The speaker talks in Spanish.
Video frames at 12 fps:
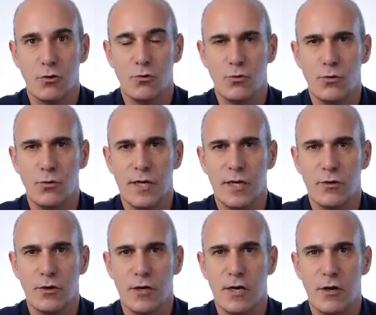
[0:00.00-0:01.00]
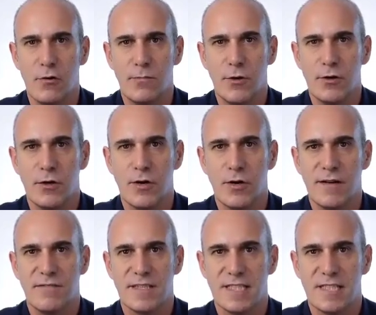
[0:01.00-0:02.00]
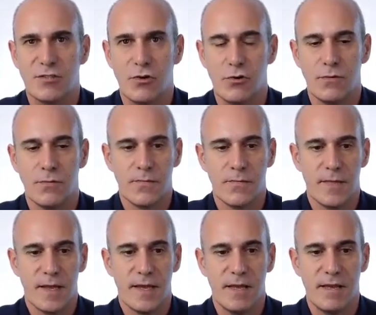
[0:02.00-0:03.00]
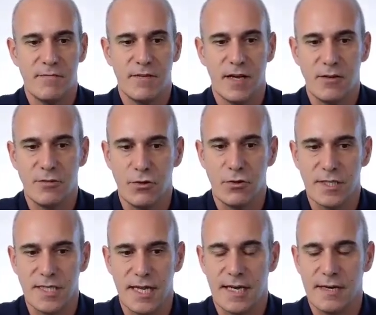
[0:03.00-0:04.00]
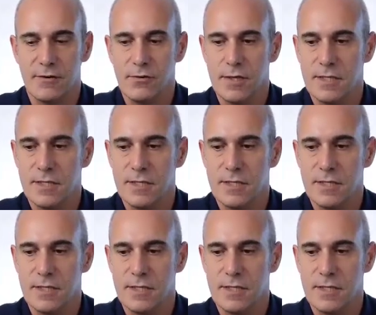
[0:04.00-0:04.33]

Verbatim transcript: con un unicornio en el hombro y con gafas de sol y fijaos lo que saca, ¿no?